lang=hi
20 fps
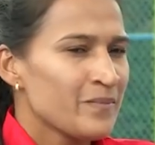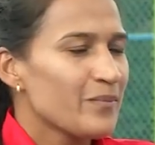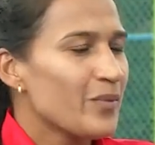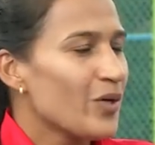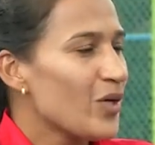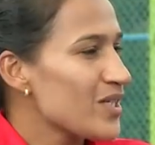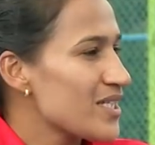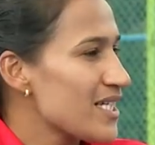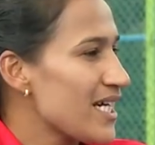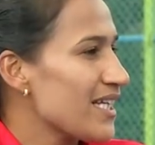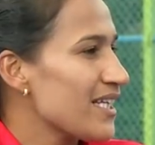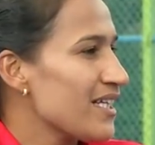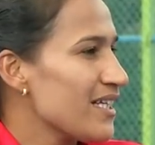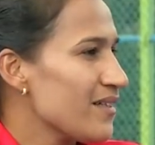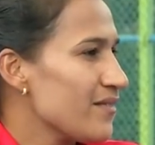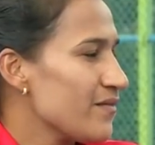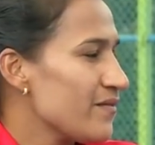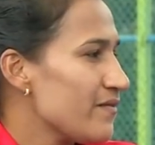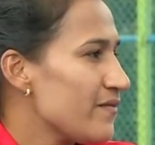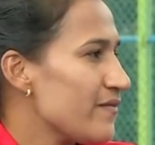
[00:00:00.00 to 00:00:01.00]
बहुत ज़्यादा
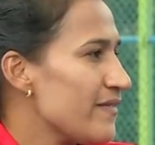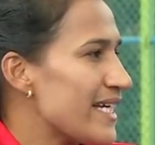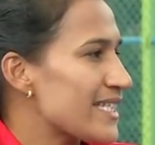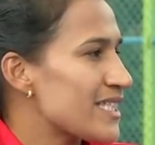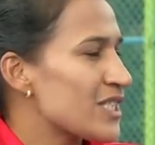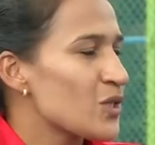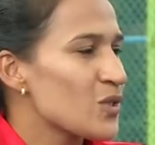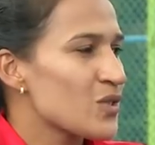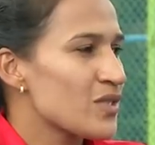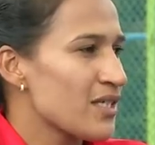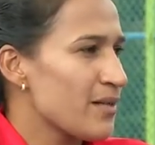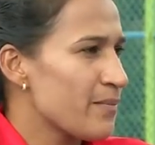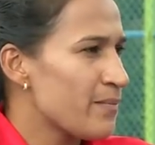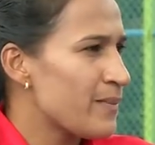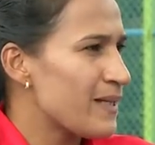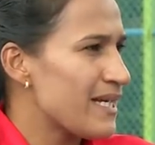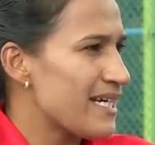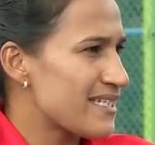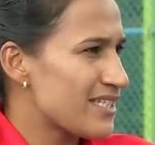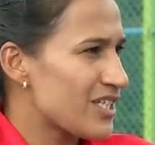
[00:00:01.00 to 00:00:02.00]
वैसे तो सब
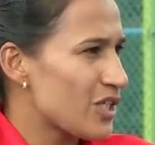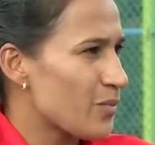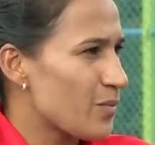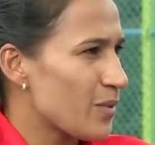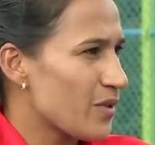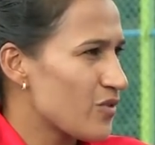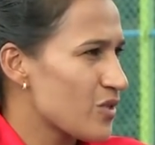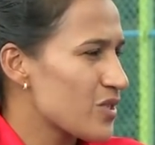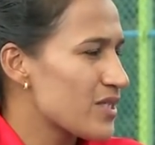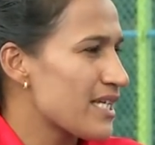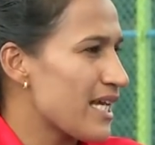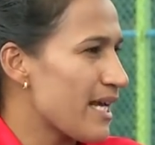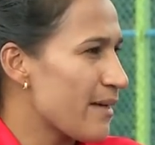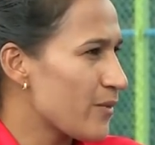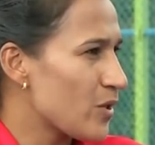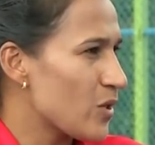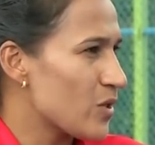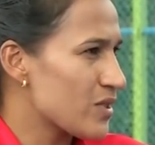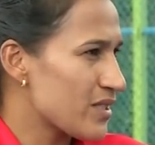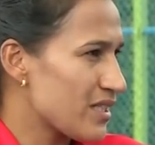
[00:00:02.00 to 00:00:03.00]
प्लेयर्स के ऊपर वो
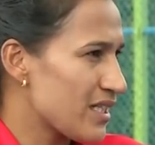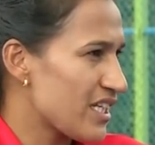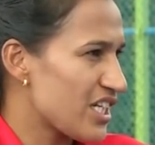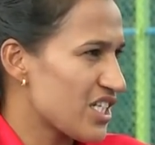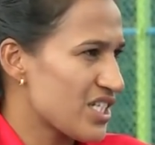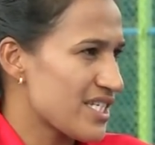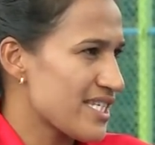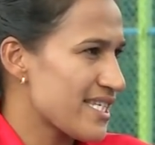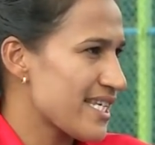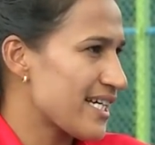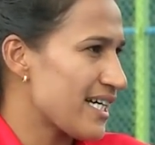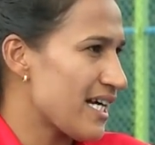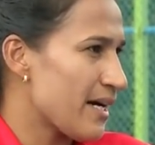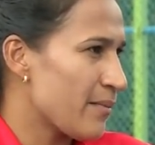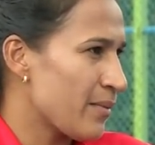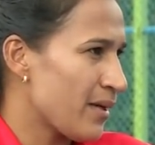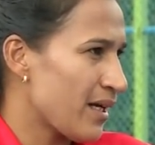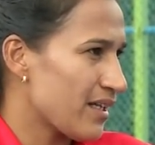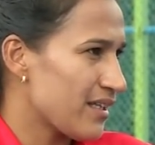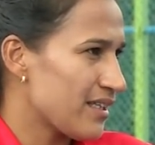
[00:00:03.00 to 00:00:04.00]
सेम कॉन्सेंट्रेशन से
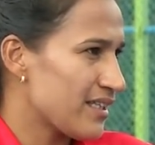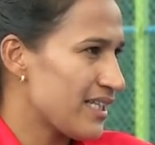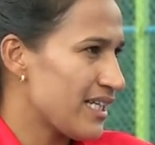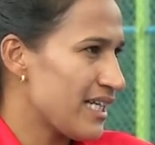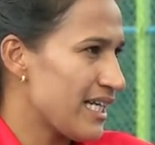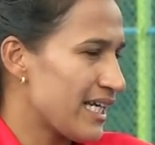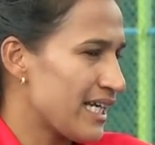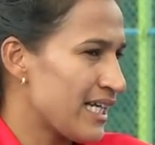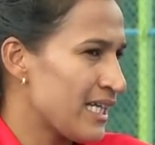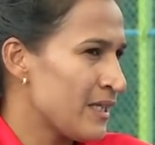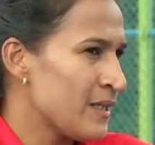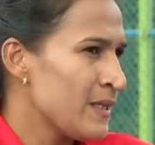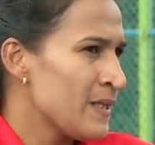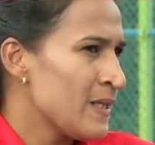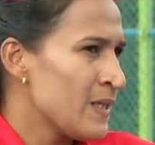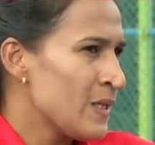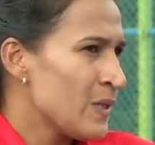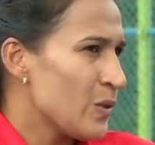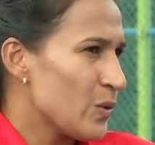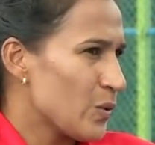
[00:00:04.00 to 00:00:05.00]
काम करते थे लेकिन
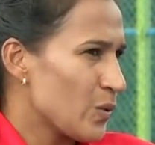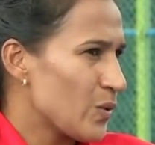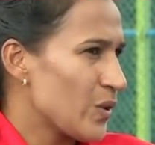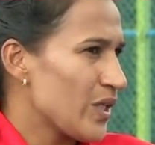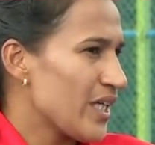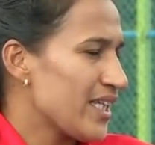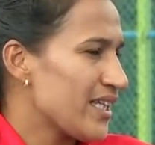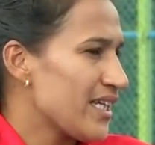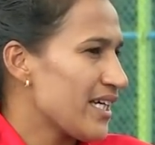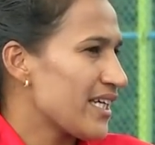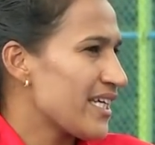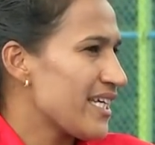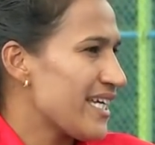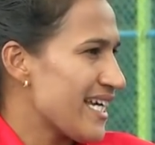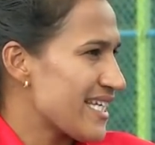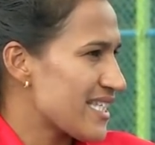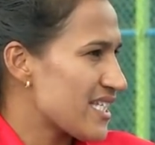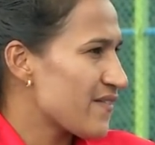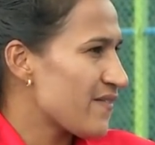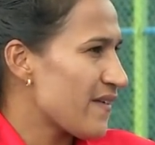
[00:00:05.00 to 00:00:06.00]
उनको ये था कि
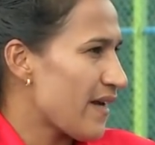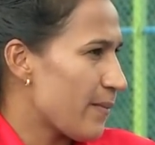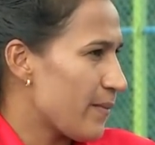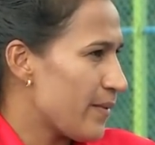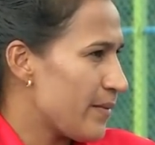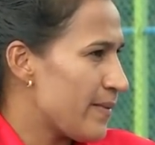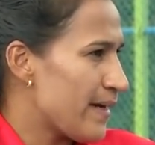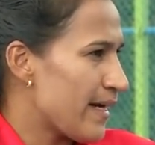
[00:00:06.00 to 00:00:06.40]
ऐसे फैमिली